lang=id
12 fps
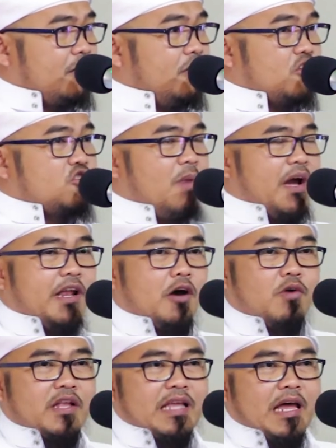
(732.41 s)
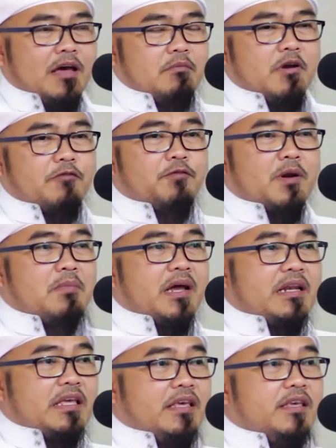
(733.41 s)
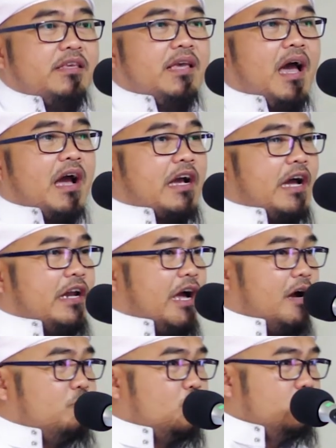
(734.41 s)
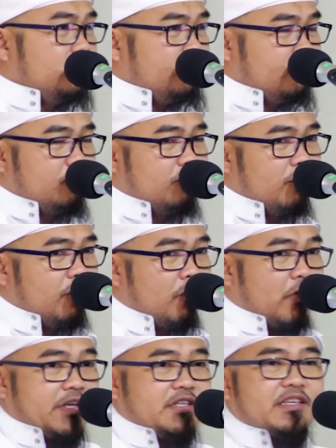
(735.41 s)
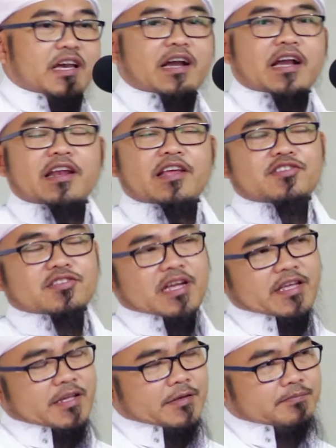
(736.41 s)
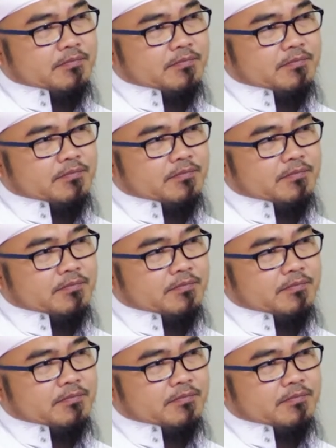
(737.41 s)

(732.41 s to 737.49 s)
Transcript: Allah Subhanahu wa taala berfirman, "Iyyaka na'budu wa iyyaka nasta'in."